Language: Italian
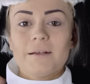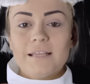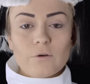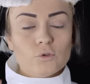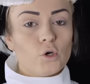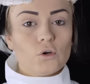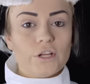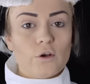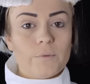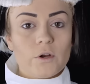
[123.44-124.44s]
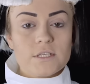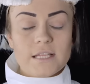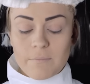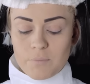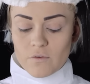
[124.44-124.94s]
Per dare un tocco di
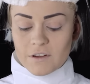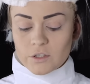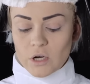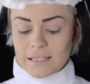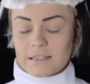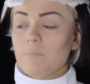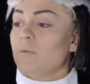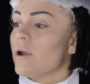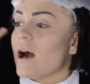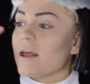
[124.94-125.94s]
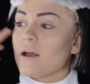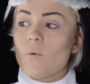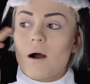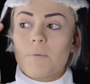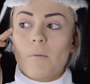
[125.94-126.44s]
luminosità in più vado a tamponare
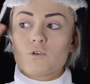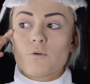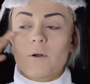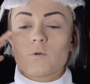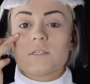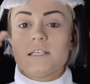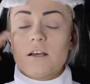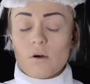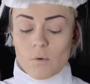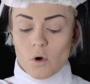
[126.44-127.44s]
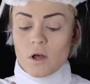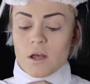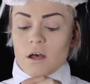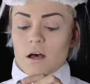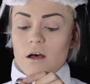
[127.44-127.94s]
qua, proprio sopra lo zigomo,
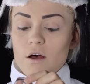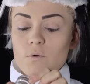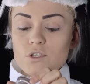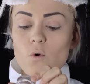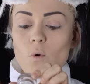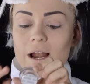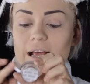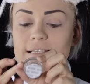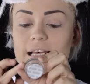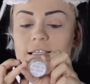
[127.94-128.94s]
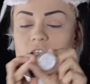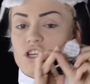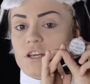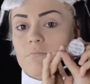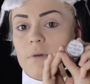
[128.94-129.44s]
eh, questo qua, l'Excess
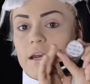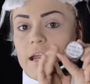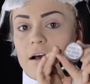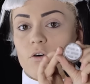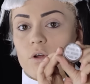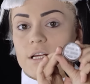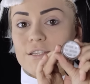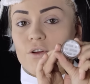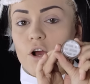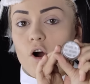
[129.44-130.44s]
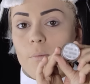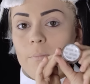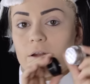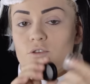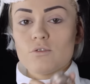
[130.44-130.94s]
Shimmer nella colorazione
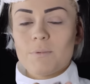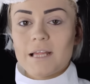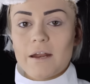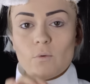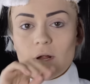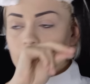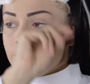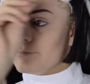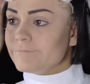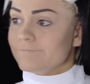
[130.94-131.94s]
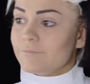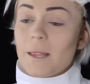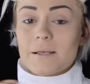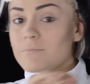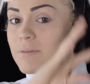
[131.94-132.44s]
Copper, giusto per dare quel
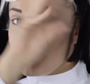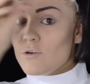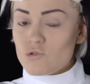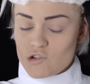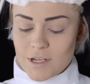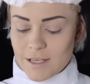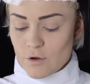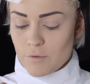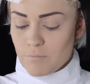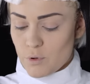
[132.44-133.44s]
brilluccichio in